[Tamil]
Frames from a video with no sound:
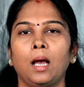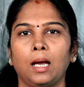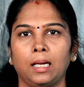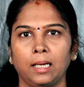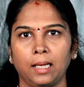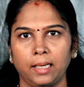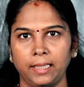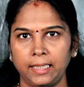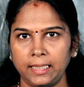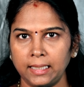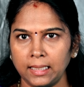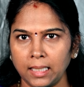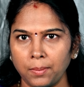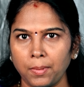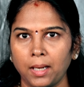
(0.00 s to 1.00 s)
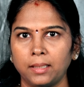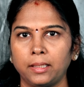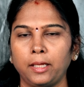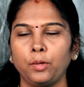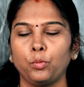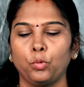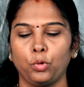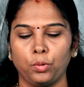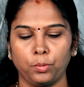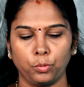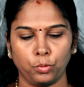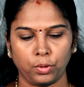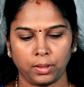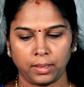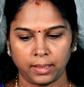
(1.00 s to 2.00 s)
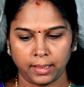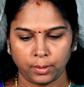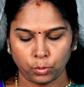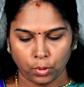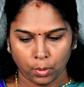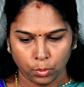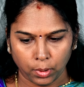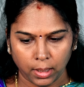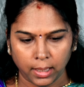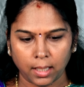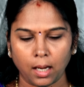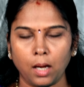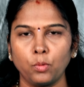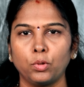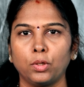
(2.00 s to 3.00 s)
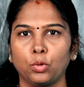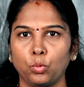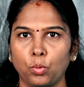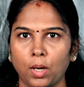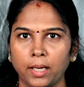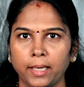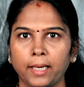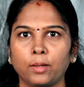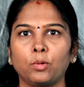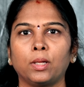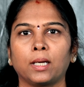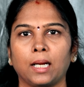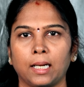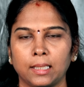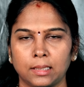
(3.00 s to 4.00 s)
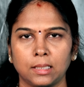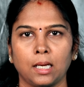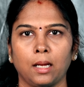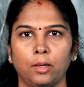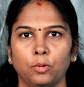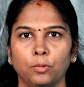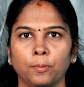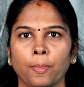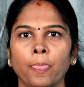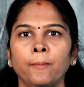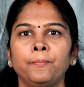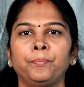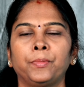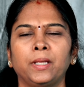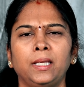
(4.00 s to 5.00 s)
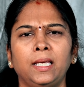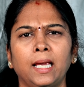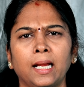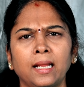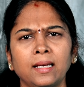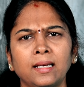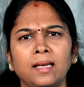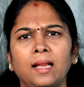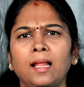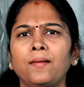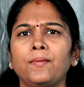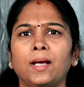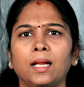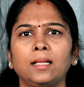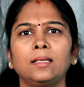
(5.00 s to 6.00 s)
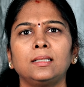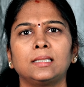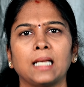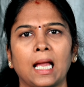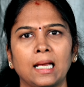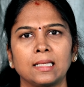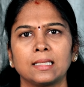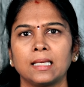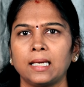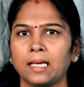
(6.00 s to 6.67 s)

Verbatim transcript: ஆனால் இந்த மாதிரி ஒரு ஒரு அவங்களுக்காக ஒரு ரூபாயே கூட கிடைச்சாலும் எனக்கெல்லாம் வர்றதுக்கு சான்ஸே